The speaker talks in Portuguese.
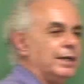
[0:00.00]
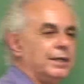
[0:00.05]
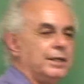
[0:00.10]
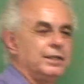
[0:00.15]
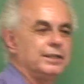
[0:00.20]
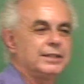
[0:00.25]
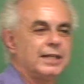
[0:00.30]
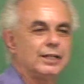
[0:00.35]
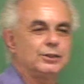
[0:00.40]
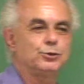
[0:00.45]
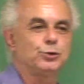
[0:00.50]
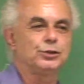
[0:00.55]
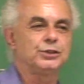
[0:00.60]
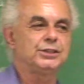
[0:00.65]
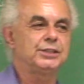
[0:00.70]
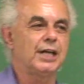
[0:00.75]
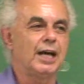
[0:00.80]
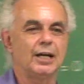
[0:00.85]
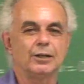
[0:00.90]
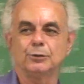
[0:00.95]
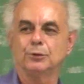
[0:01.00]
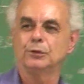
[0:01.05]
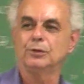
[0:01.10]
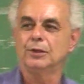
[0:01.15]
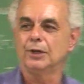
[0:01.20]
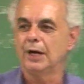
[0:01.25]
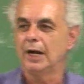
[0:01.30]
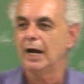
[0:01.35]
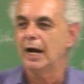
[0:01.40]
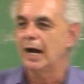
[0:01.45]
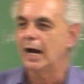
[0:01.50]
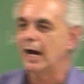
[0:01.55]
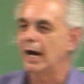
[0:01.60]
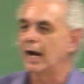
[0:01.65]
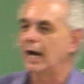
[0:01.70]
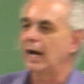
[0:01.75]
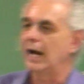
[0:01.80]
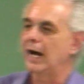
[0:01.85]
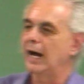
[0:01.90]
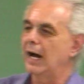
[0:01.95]
que está associado
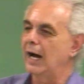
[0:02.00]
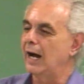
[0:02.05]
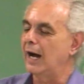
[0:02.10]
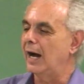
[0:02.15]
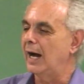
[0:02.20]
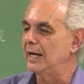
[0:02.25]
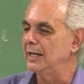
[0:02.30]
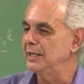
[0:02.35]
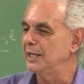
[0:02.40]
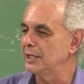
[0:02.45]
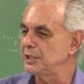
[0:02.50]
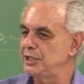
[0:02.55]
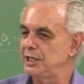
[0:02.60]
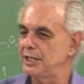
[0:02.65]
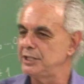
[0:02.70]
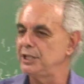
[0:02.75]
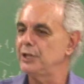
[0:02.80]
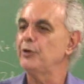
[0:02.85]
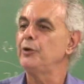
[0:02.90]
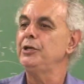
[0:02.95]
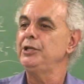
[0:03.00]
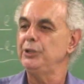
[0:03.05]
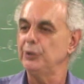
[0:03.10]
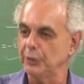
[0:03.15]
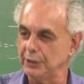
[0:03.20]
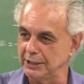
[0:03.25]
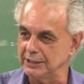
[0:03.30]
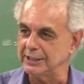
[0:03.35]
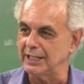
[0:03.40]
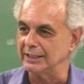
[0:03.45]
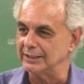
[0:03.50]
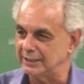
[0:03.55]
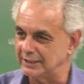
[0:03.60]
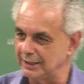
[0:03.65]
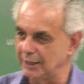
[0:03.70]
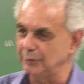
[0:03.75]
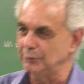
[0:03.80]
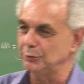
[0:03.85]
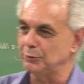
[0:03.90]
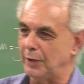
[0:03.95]
à, à energia de
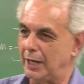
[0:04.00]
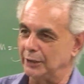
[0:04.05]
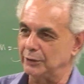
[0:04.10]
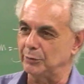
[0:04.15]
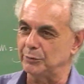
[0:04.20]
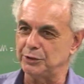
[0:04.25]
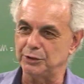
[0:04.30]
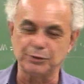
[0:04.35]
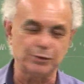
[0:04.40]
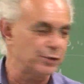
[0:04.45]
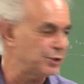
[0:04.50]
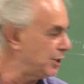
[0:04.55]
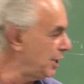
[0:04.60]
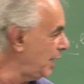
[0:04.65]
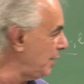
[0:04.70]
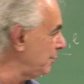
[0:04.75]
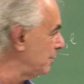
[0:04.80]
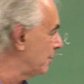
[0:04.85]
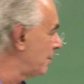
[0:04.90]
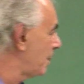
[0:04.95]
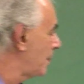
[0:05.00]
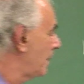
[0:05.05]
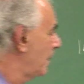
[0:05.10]
ionização do átomo de hidrogênio.